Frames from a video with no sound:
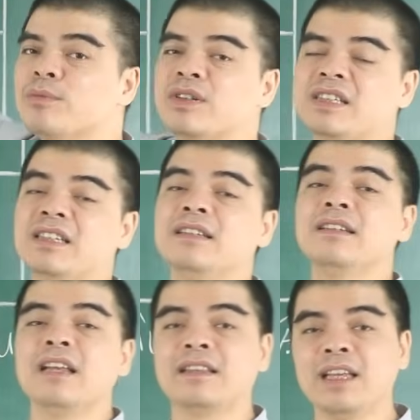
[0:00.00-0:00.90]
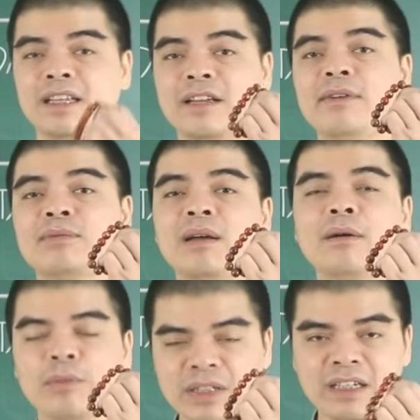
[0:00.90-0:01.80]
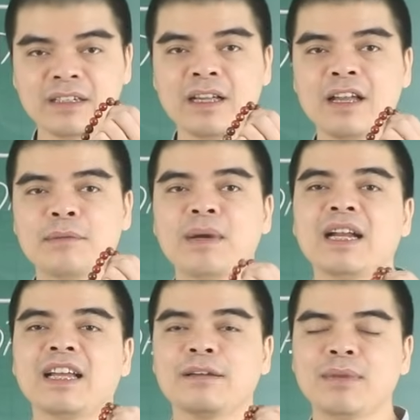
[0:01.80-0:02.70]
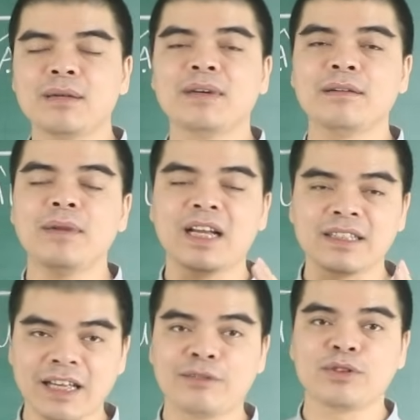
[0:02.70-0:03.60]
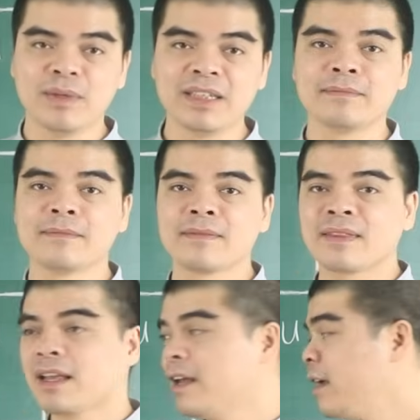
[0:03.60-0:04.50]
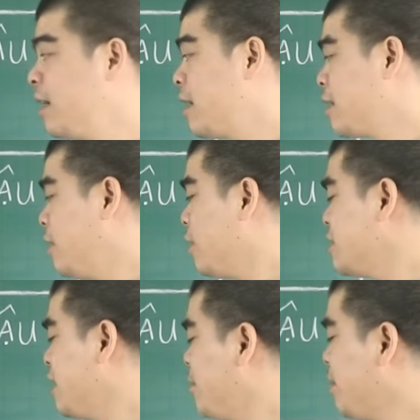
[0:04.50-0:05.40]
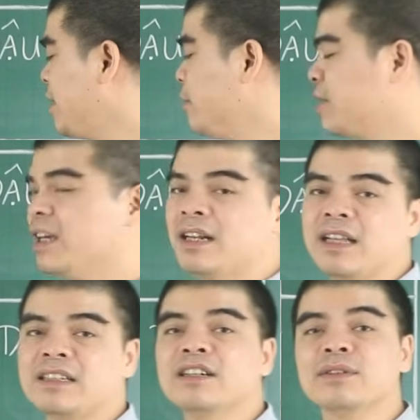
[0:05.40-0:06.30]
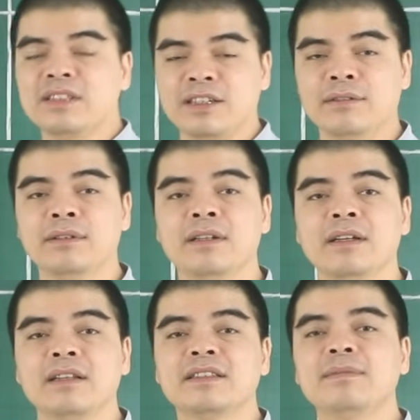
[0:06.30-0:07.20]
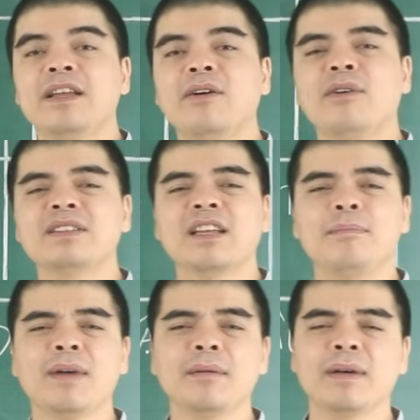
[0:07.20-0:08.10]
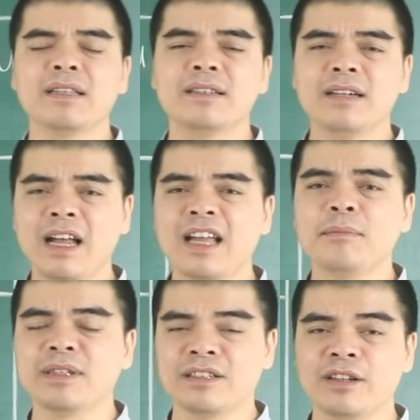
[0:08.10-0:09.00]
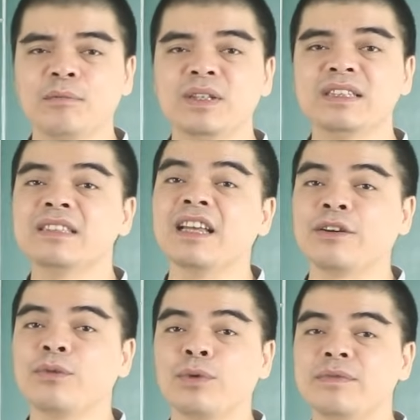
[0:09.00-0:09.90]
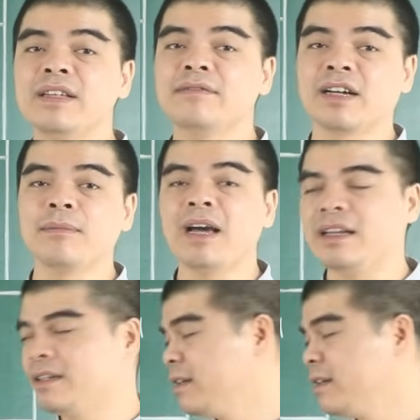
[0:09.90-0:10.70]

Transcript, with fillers: một một chín để thỉnh cái vòng tam hợp quý nhân, mang lại cái may mắn, mang lại cái tài lộc cho mình. Đó là con giáp may mắn đầu tiên là những người tuổi Sửu. Tiếp theo, con giáp may mắn thứ hai mà Tử Thông muốn chia sẻ cùng quý vị và các bạn